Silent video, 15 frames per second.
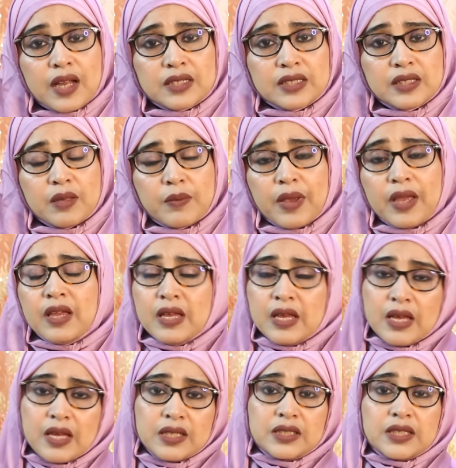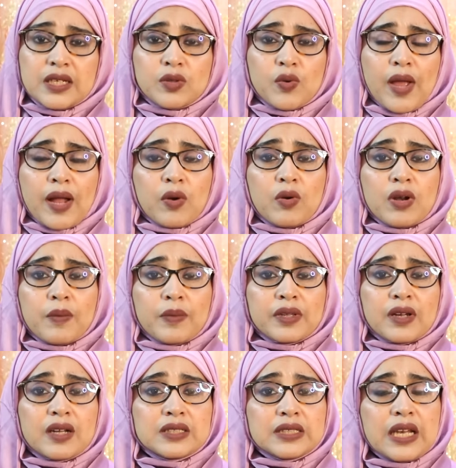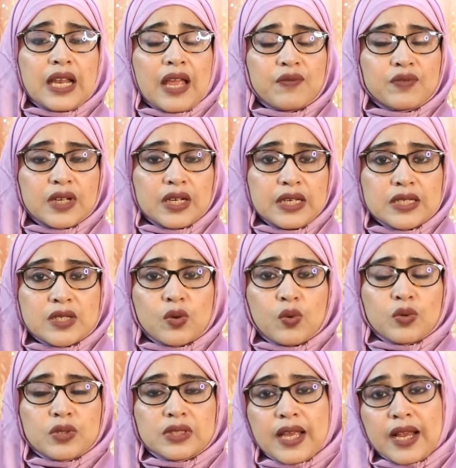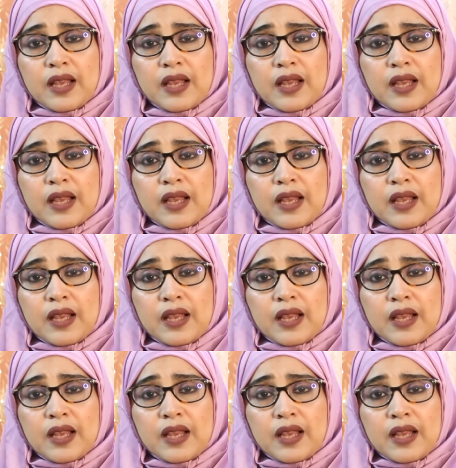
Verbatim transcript: কাটিয়ে দিবে যেহেতু এখন আমরা যে লাইফটা লিড করছি